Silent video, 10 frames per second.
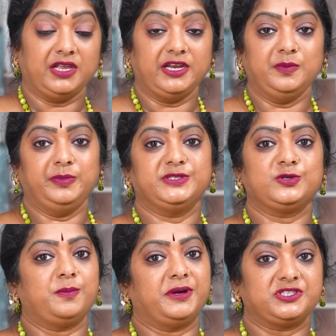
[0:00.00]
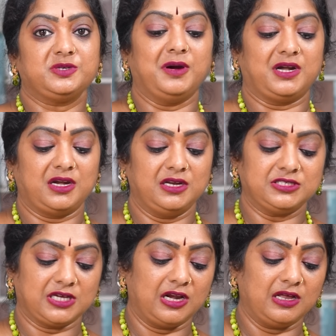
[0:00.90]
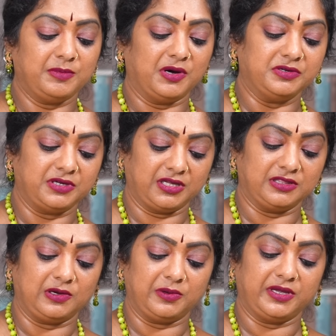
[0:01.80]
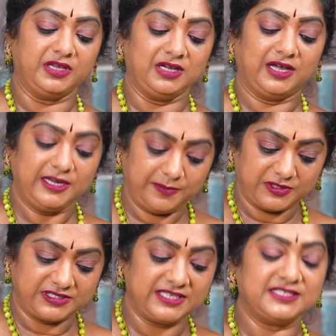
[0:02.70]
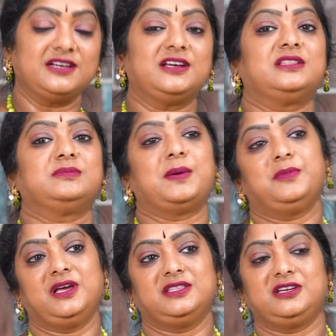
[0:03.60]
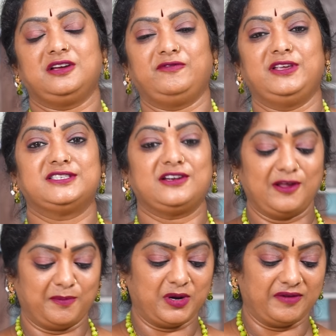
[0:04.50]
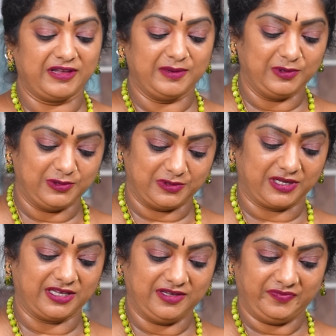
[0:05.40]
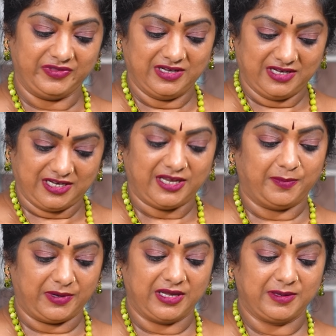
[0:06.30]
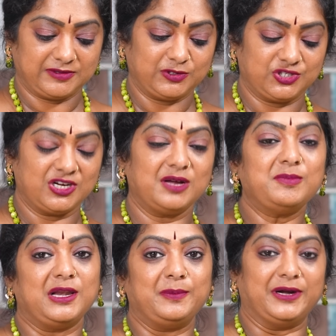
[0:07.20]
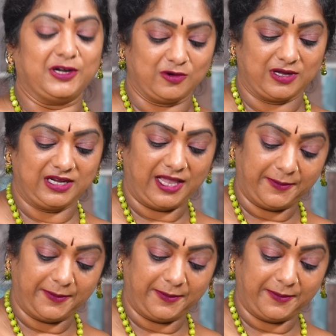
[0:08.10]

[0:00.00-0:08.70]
గ్రీన్ పీస్ కూడా పచ్చి బఠానీలు చాలా బాగుంటాయి ఇందులోకి కానీ ఇప్పుడు సీజన్ కాదు మామూలుగా అయితే నాకు ఫ్రీజర్లో ఎప్పుడు అవైలబుల్ ఉంటాయి ఇప్పుడు ఇంకా వచ్చినాక మళ్ళీ పెట్టుకోవాలి